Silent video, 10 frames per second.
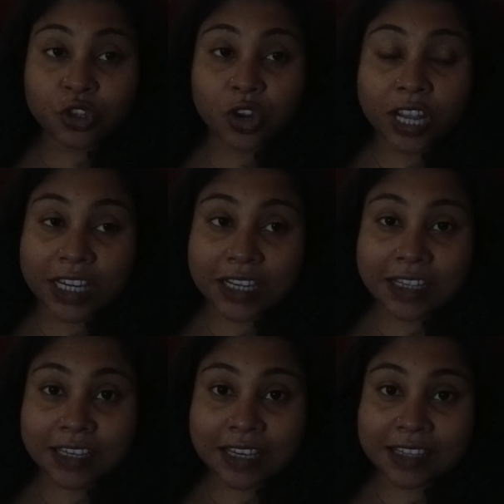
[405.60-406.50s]
চলে
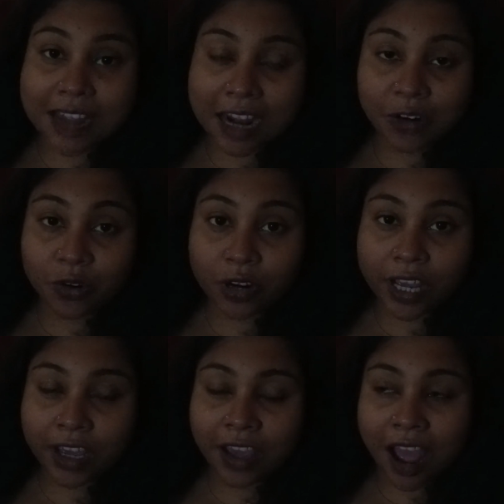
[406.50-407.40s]
এসেছি স্নান
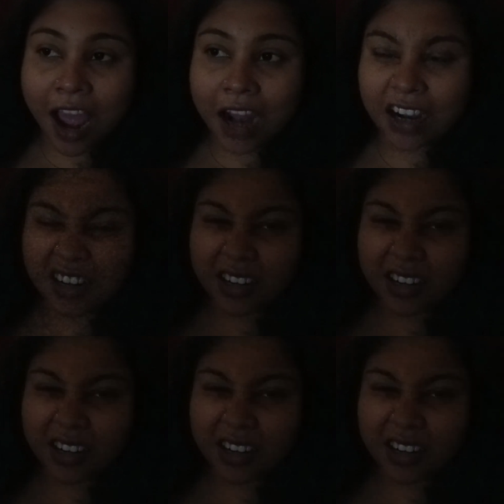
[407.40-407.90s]
করে আর